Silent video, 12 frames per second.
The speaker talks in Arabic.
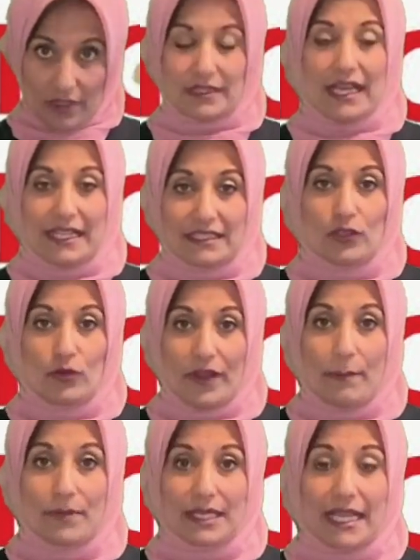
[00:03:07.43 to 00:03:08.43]
3
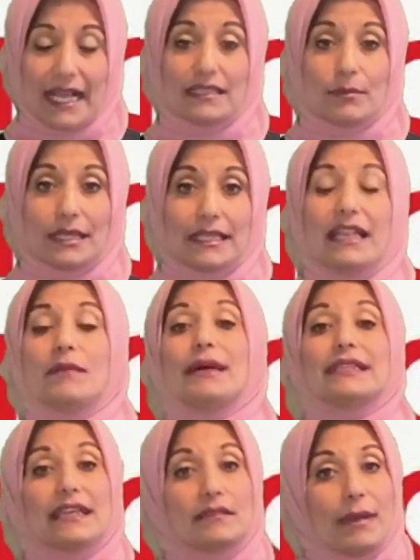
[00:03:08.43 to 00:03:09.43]
نوفمبر يعني بالليل
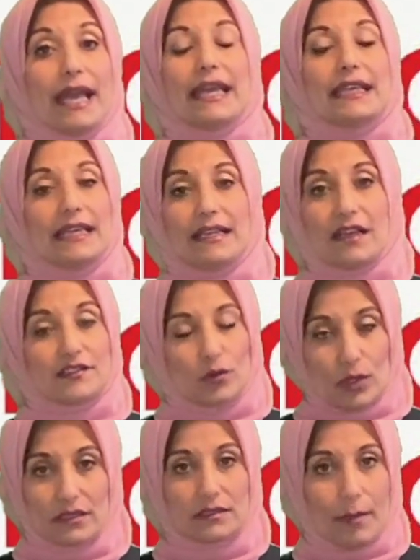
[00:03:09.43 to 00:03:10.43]
بدات بقى ايه
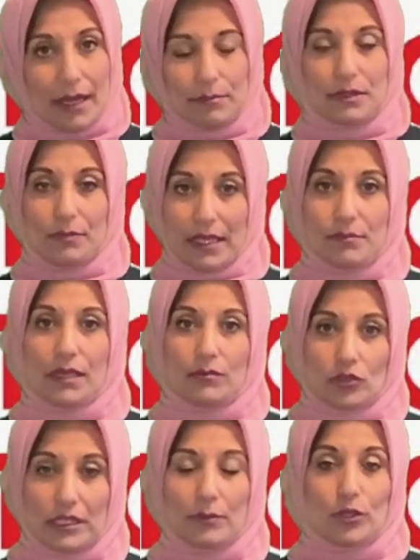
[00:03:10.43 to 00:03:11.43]
الاصوات طبعا بتبان
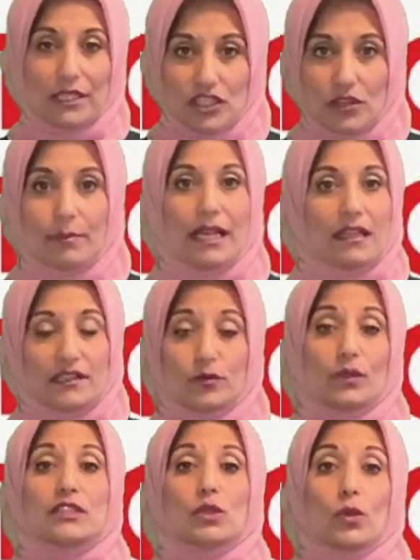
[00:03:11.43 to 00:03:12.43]
بيعمل تابيوليشن بقى
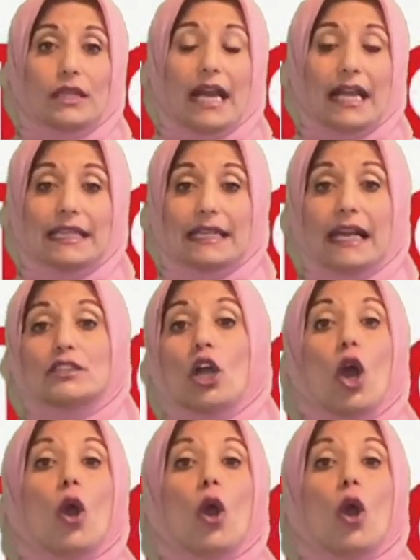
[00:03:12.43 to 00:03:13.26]
الاصوات دي كلها اللي جت